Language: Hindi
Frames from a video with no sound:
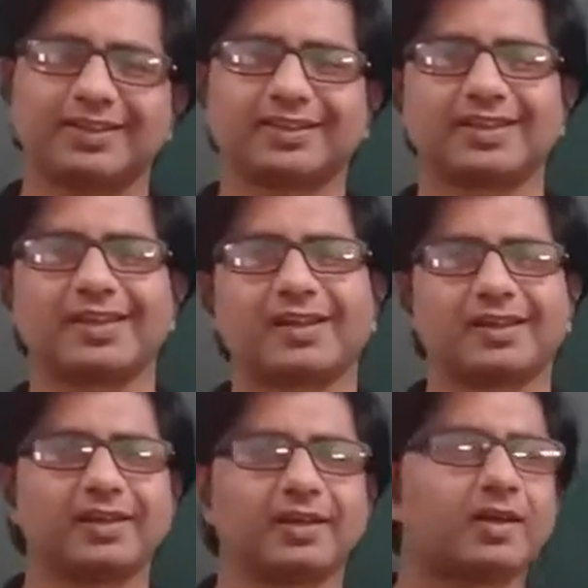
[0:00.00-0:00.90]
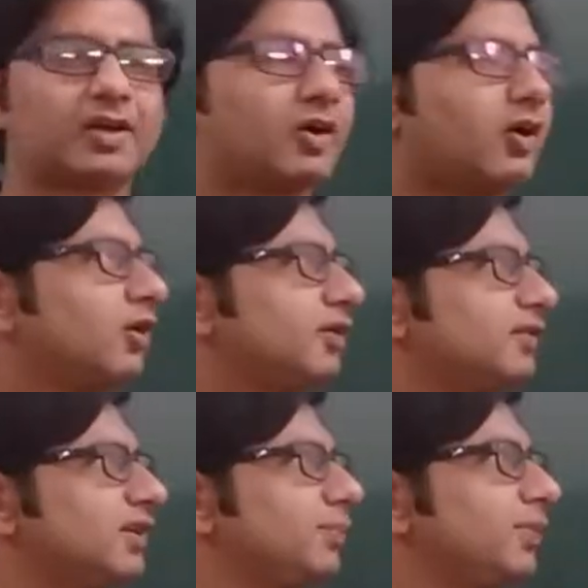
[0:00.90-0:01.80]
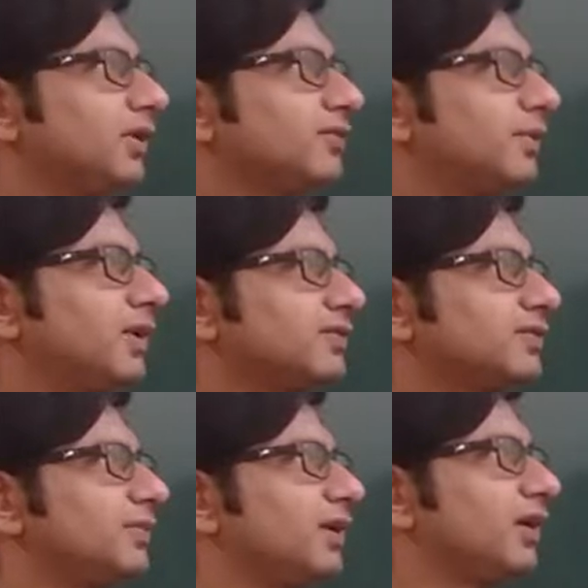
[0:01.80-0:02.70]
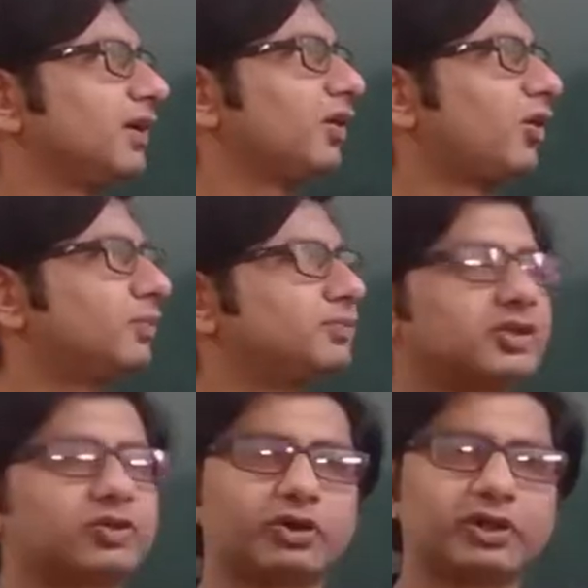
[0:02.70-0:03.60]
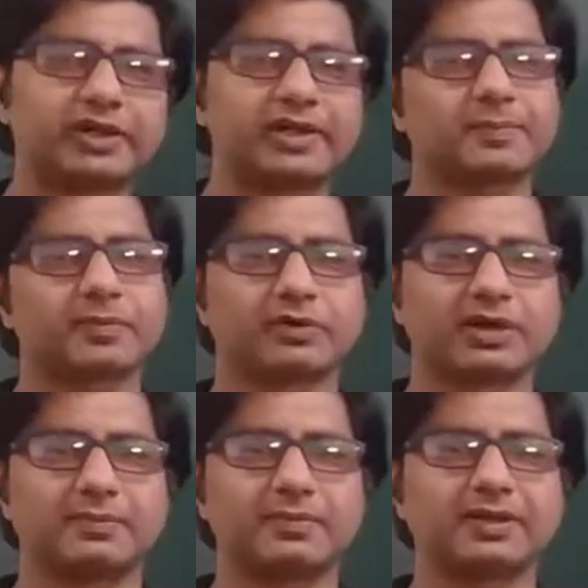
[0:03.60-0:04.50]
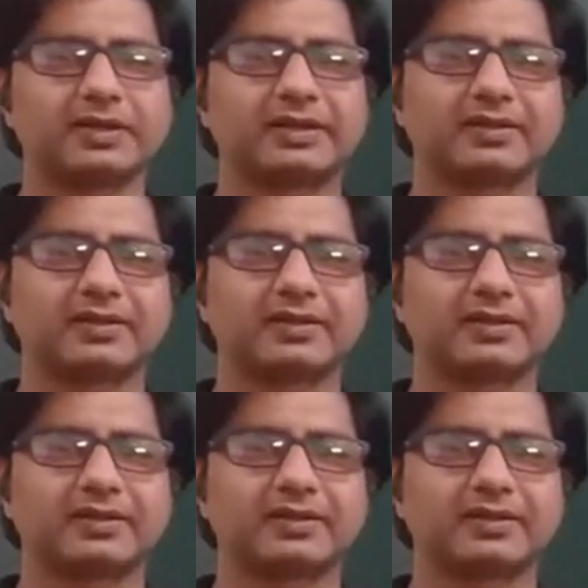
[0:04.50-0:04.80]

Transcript: देखते हैं आगे सी प्लस प्लस में ऑब्जेक्ट ओरिएंटेड प्रोग्रामिंग